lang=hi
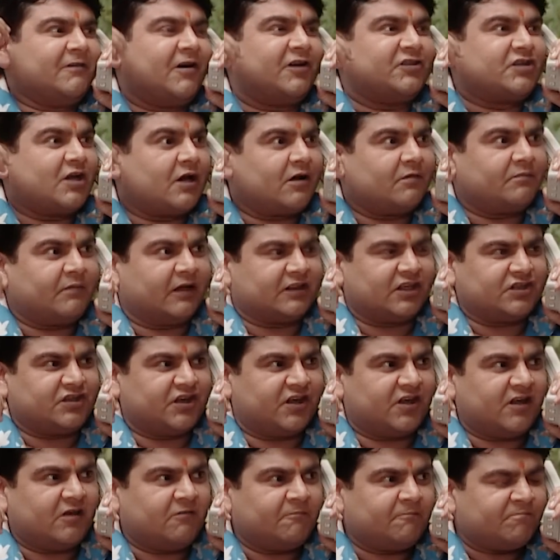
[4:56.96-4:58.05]
अच्छा माता
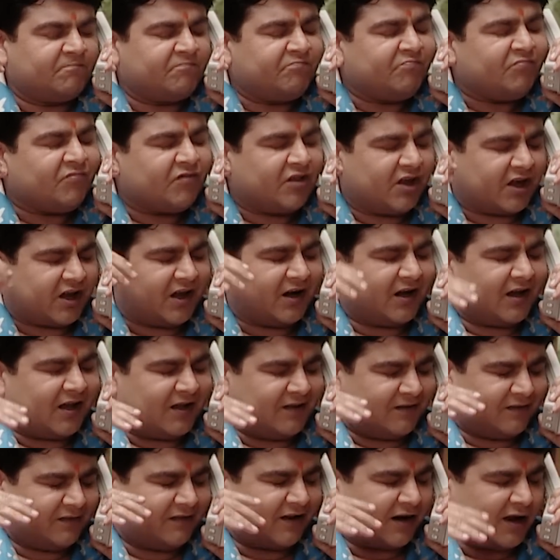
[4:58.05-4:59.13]
जी देखे ना
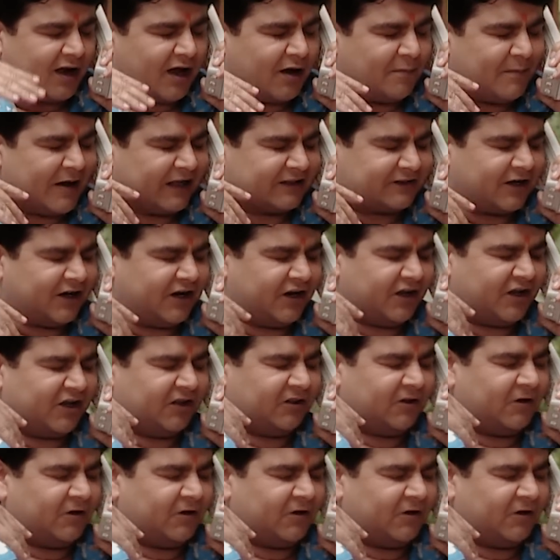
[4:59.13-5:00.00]
जरा बात करने की